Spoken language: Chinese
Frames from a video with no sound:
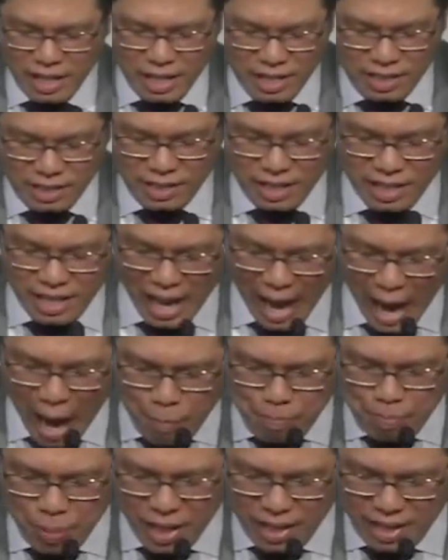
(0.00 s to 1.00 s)
他用了
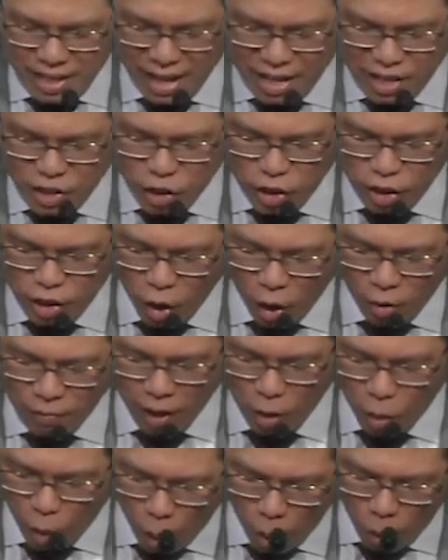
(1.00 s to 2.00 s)
这个字叫“
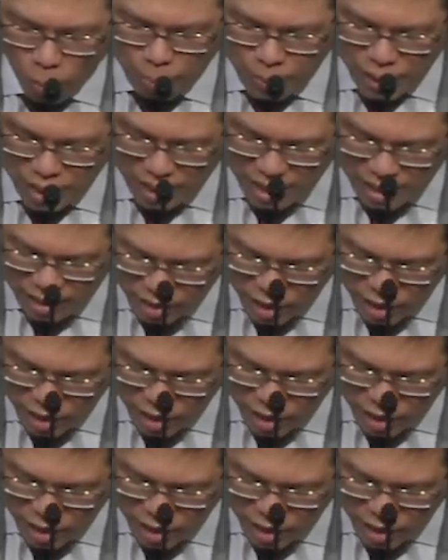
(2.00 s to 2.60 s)
指望”。